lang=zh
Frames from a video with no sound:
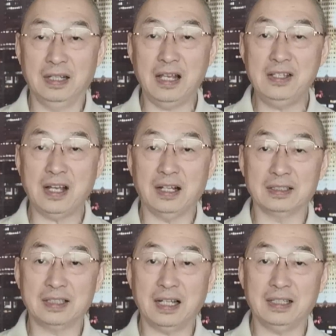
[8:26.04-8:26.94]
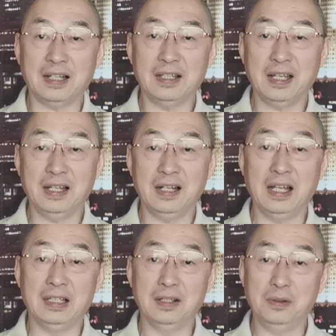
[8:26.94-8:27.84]
联想在当年
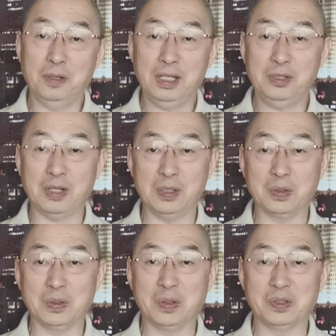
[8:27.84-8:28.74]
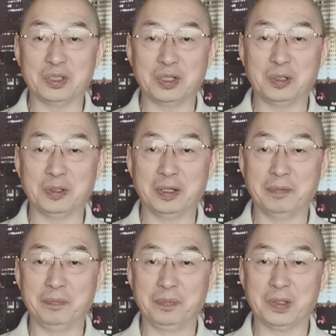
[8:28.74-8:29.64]
李登辉选总统的时候呢。